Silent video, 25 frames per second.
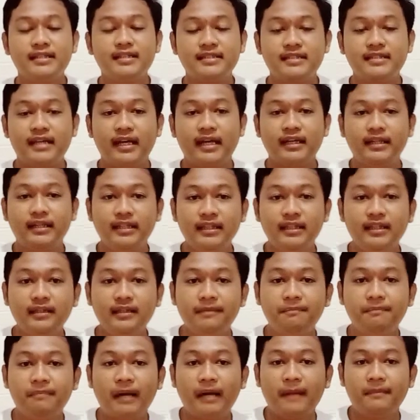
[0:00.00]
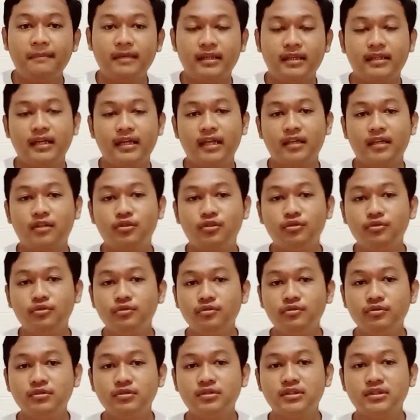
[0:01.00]
Jadi pelampirnya
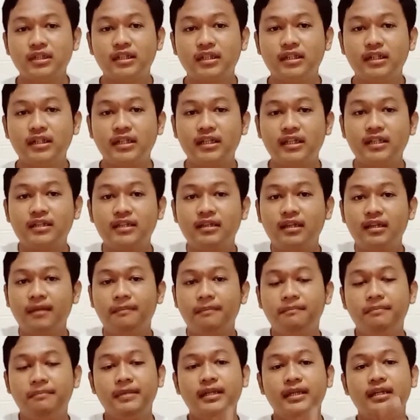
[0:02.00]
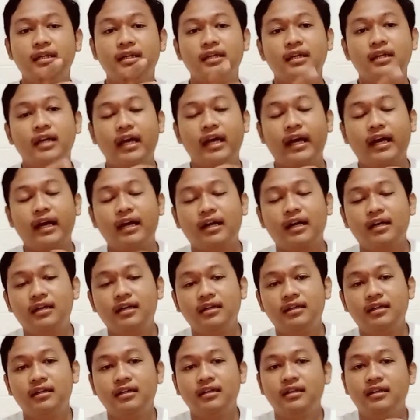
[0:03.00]
itu sedikit lebih
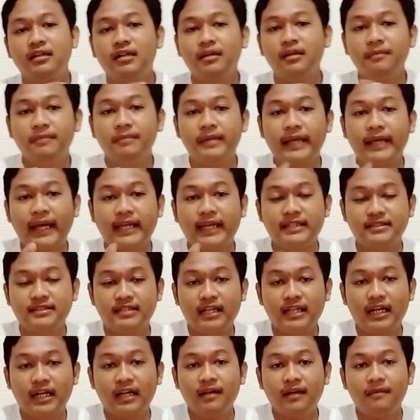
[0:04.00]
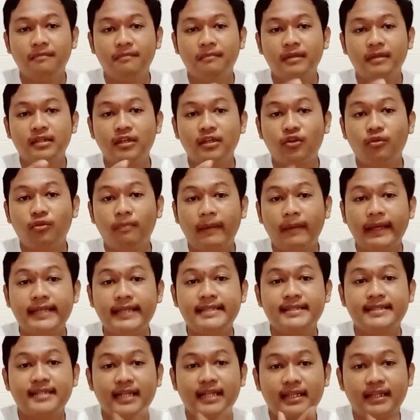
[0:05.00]
ke lebih encer
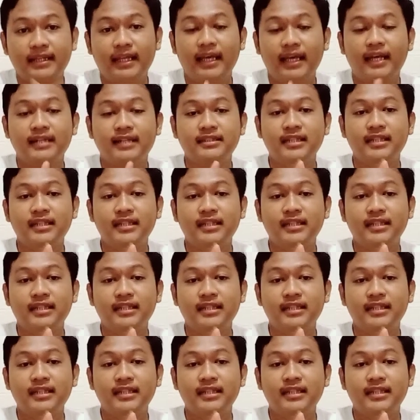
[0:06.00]
menyerupai cat ya.